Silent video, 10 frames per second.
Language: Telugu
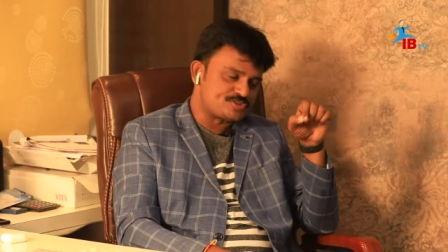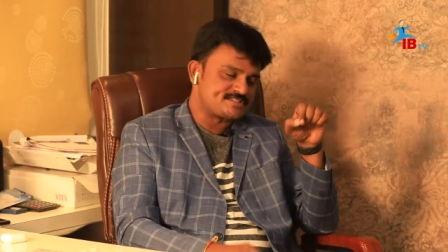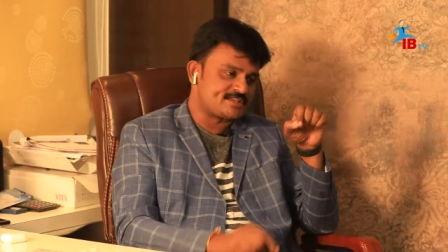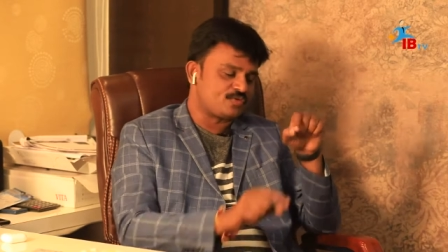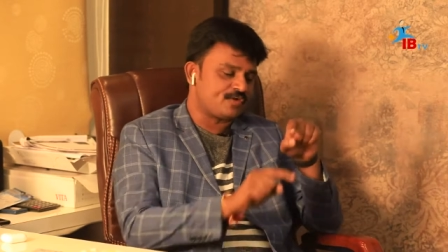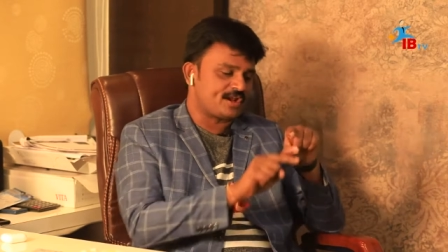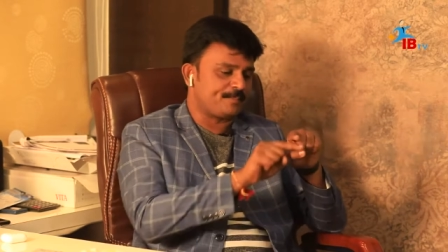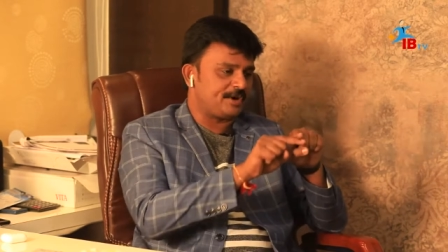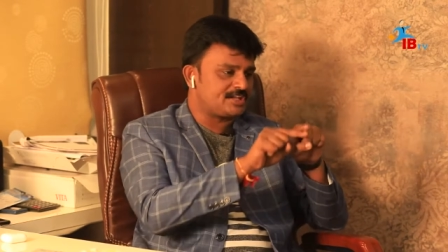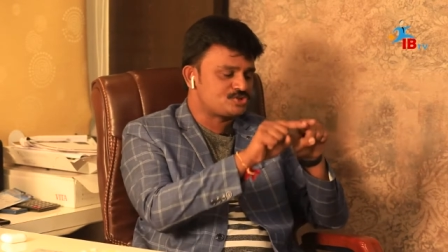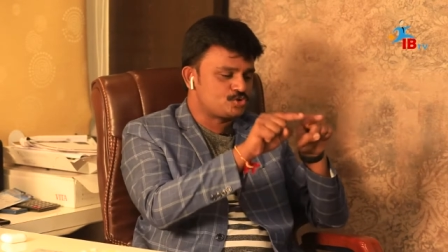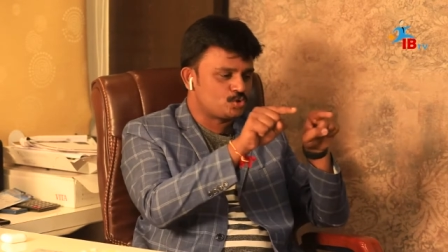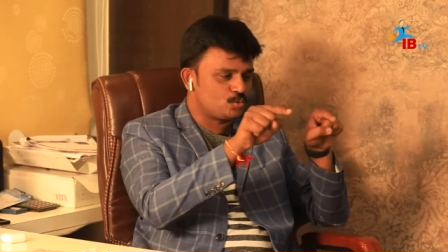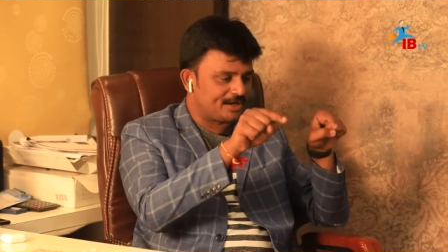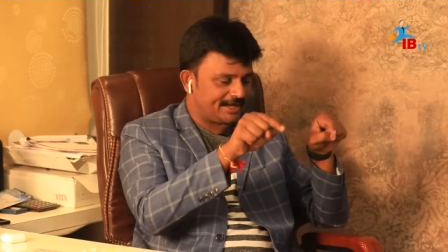ప్రొసీజర్ ద్వారా పళ్ళ
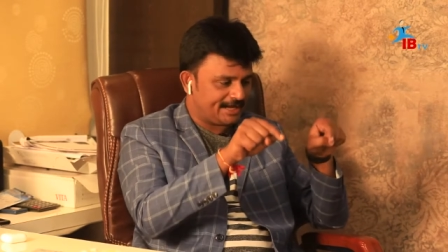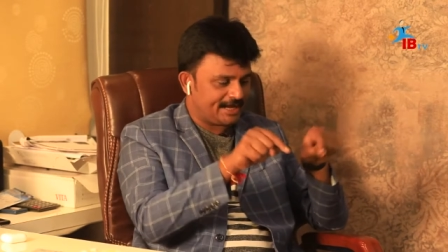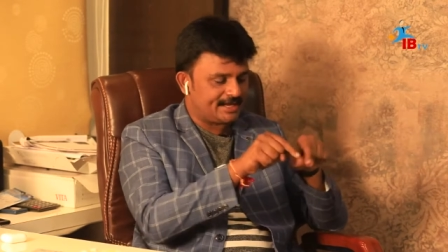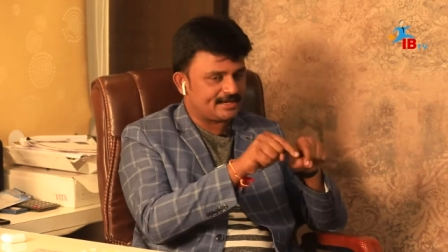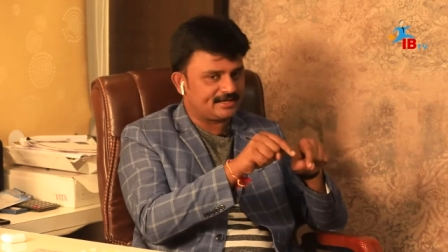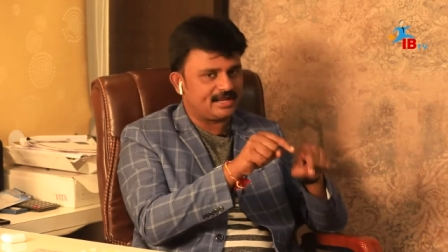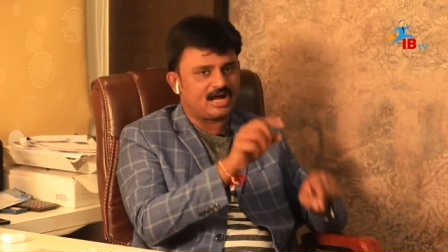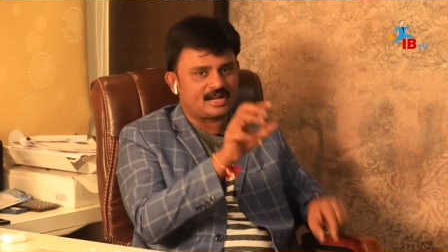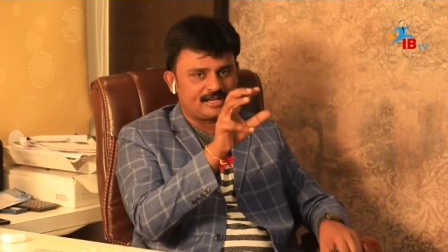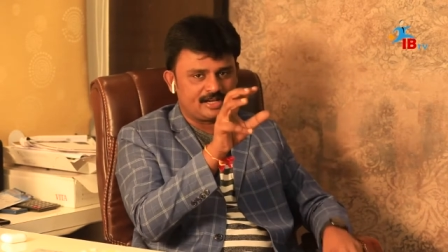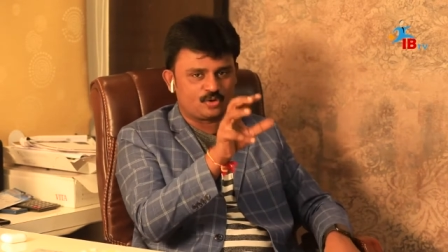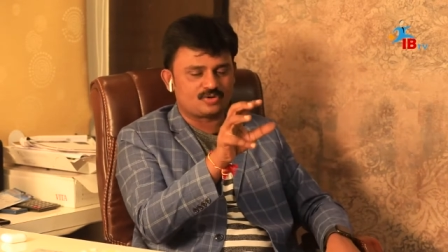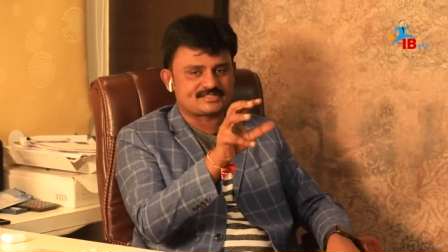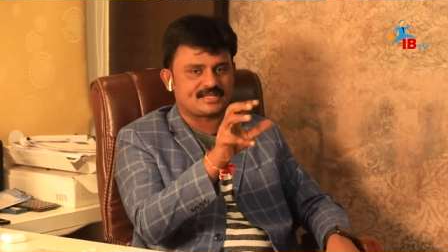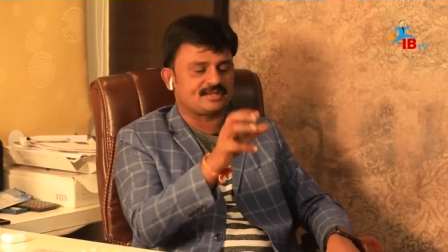చుట్టూ ఉన్న గారని ఆరు నెలలకు
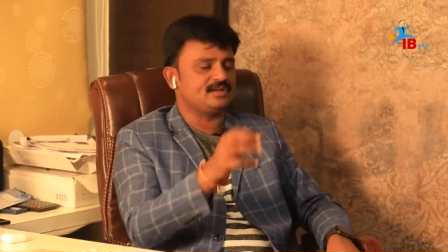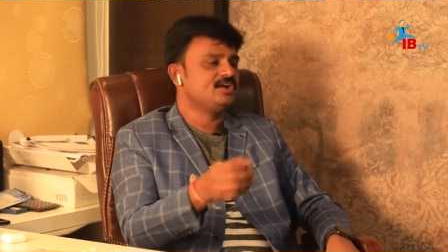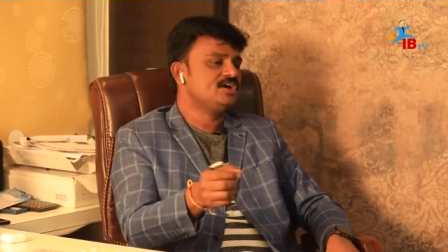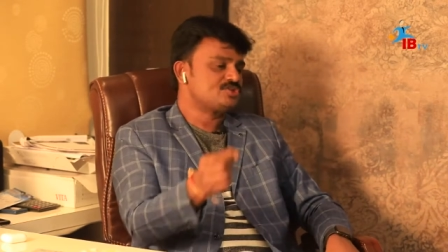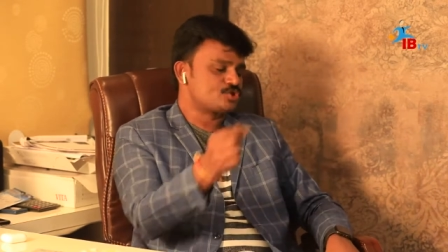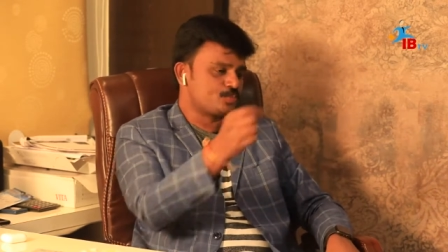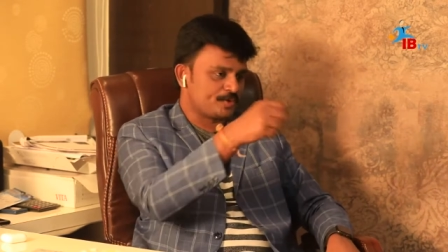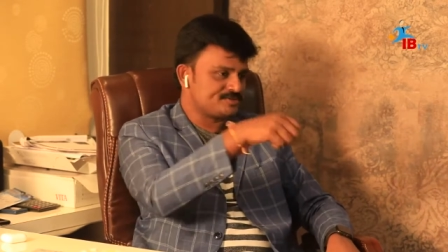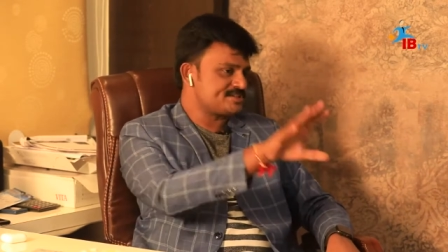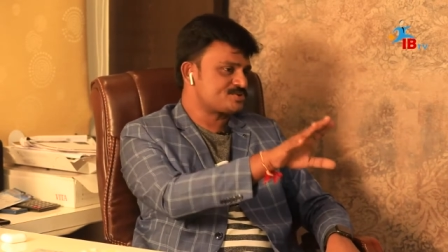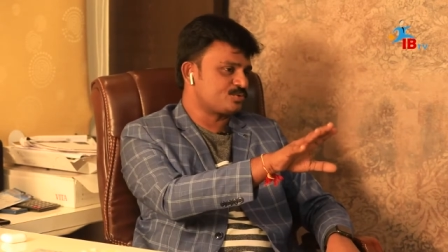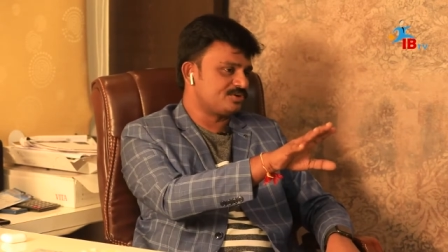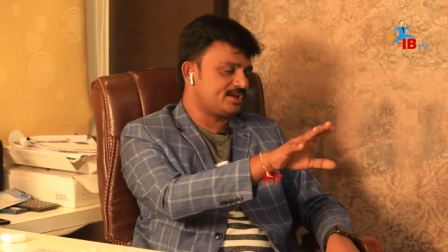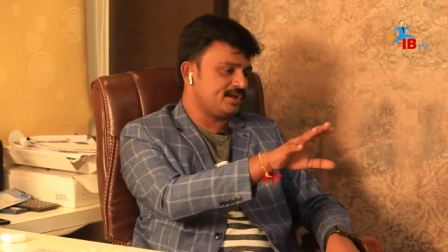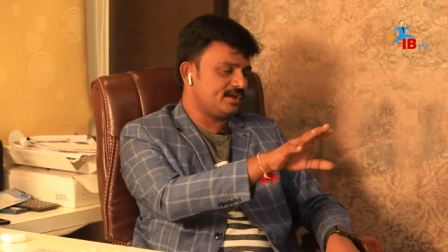ఒకసారి శుభ్రం
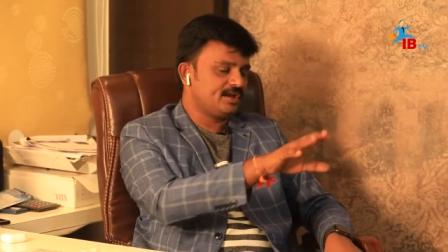చేసుకుంటే